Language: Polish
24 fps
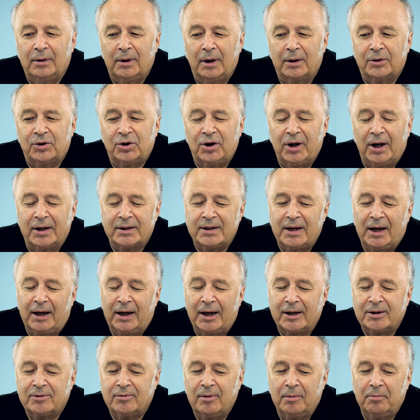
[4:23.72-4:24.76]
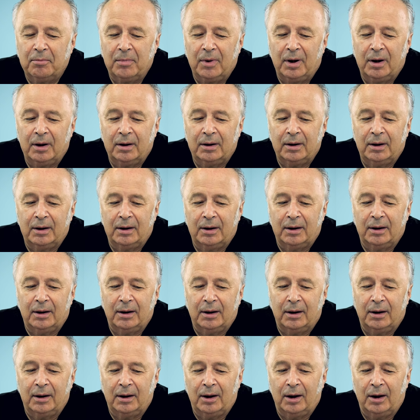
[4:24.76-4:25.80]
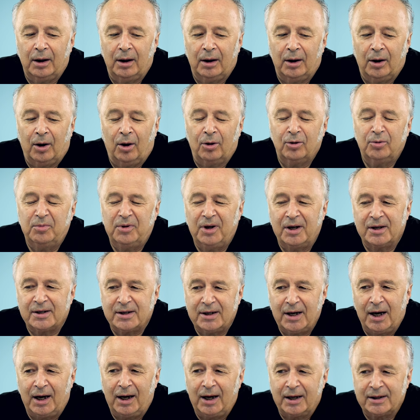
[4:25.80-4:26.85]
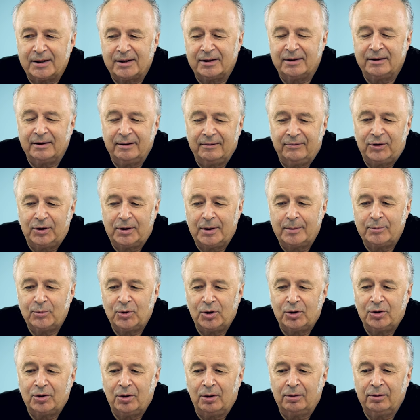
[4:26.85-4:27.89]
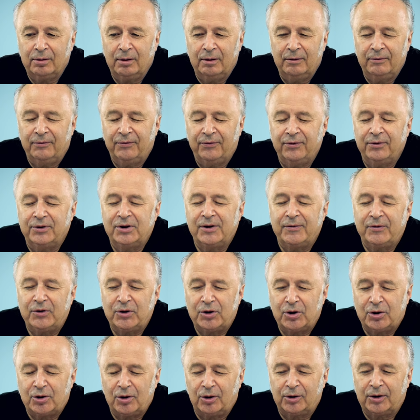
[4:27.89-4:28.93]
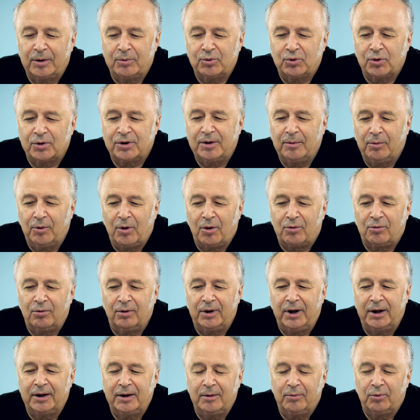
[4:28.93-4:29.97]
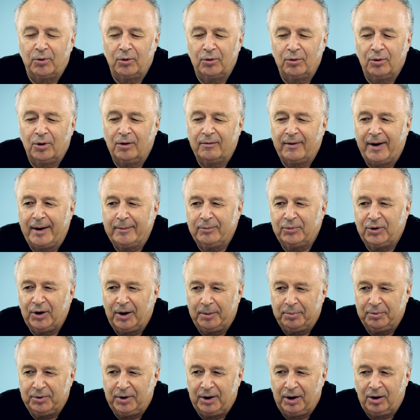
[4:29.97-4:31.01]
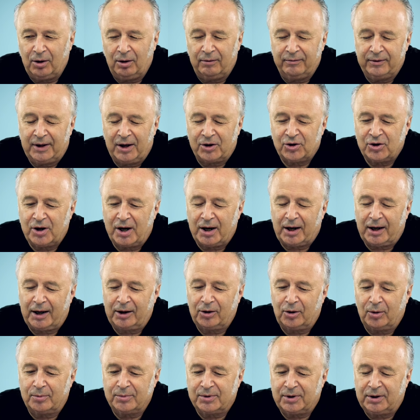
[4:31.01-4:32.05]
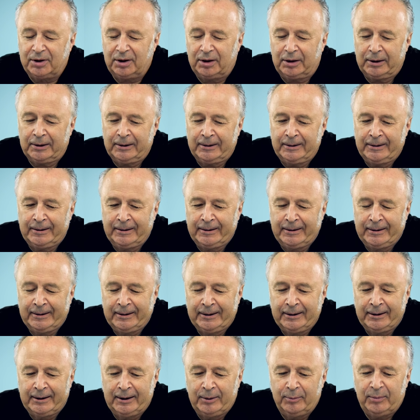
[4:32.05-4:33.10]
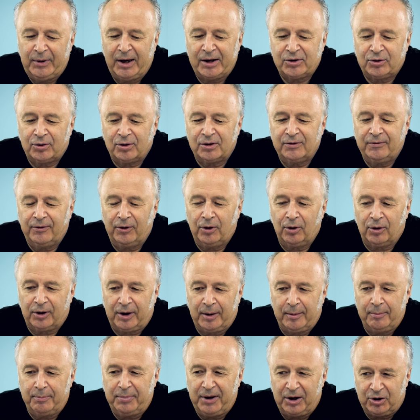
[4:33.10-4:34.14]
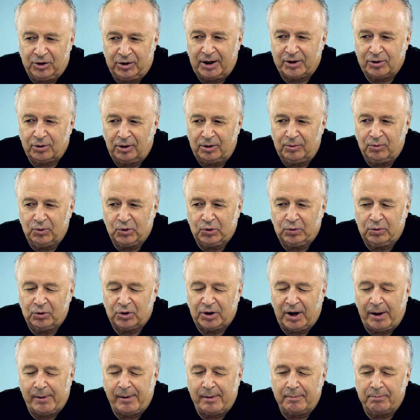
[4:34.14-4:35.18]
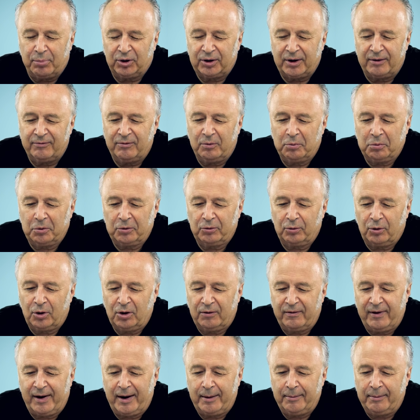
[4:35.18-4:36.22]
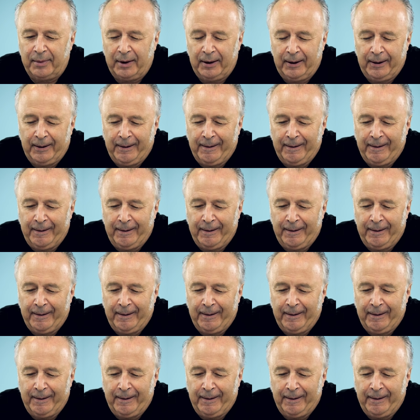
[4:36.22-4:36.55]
Znaczy ja znalazłem, e, e, e, on mnie znalazł w, 70, w 96 roku, kiedy produkowałem tryptyk o wydarzeniach radomskich. Miasto z wyrokiem. Pierwszy raz o nim usłyszałem, potem wyprodukowałem